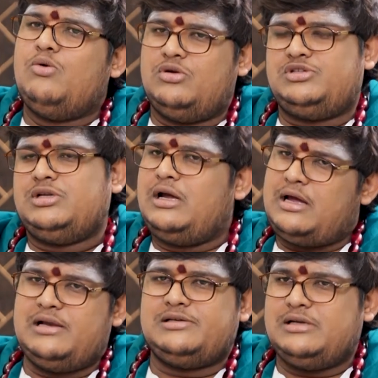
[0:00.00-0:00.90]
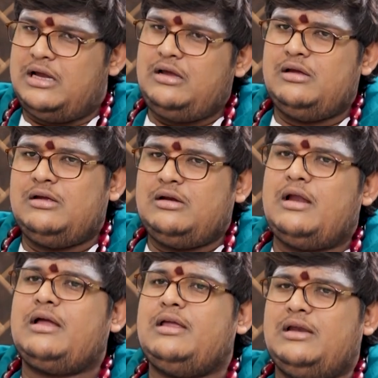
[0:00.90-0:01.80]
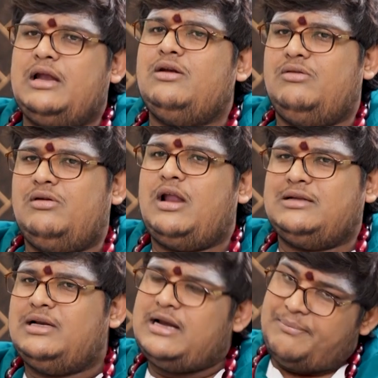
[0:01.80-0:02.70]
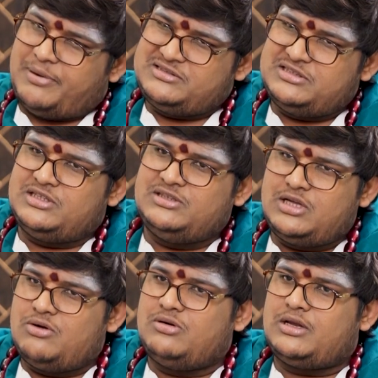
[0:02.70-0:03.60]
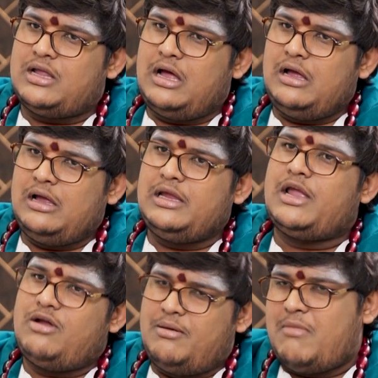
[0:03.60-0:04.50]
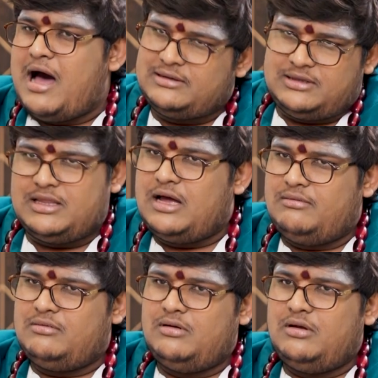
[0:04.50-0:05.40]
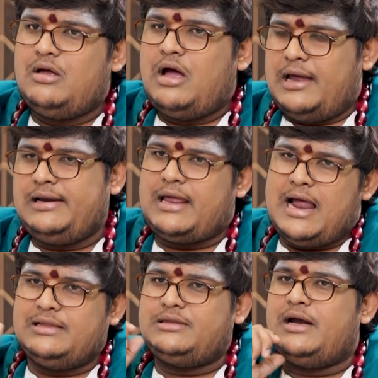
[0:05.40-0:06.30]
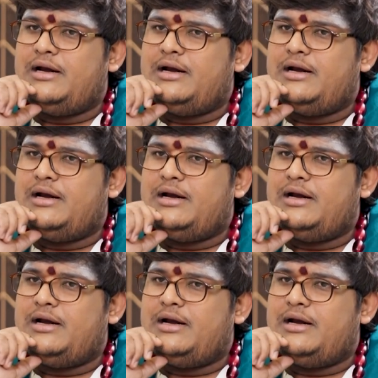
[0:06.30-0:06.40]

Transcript: వచ్చినా కలిసిన నాకు నన్ను అసలు నా పరిస్థితి ఇంతే ఉంటుందా ఇంకేమైనా మారుతుందా అని క్రాంతి